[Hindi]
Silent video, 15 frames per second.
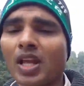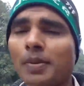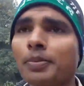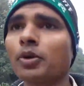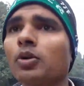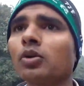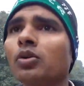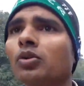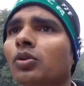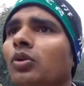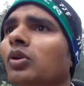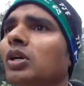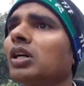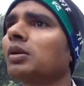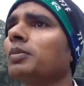आप लोगों
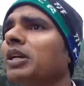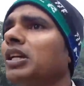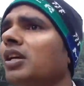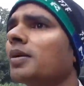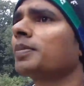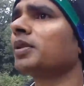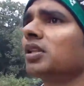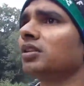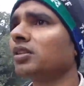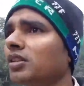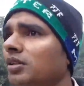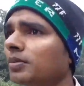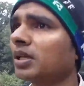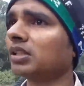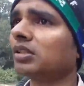को हर महीने या पंद्रह
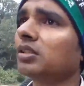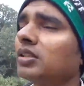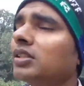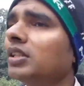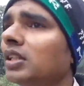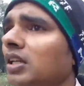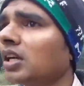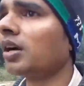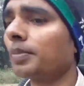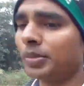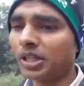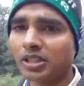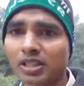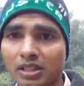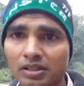दिन के बाद
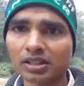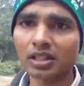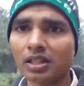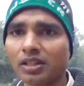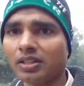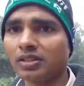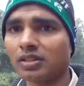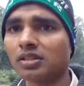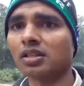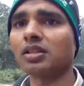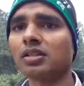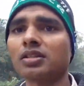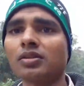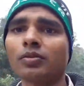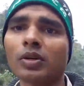अपडेट करते रहेंगे जैसे
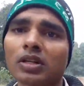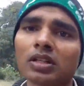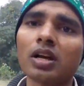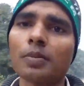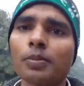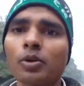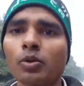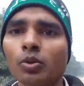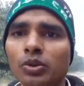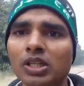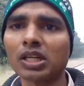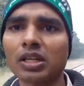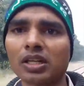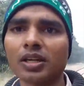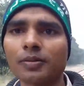जैसे वर्क यहाँ पर
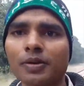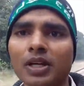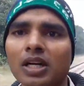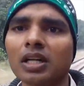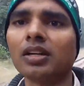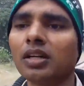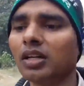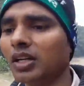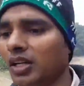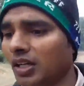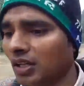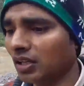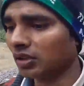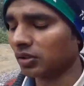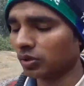होता रहेगा फ़िलहाल
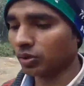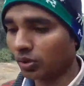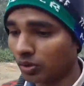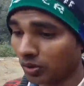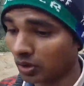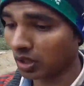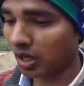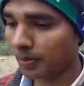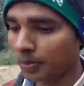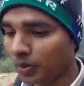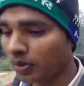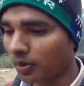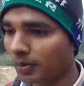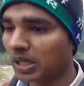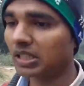तो आप
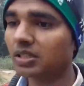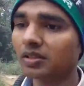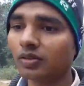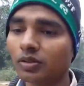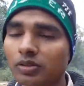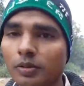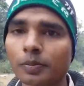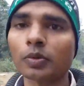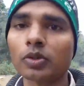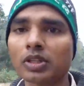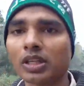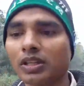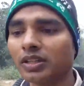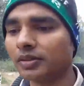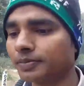लोग हमारे चैनल को सपोर्ट
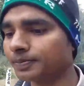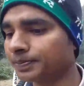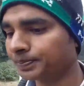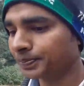कर लें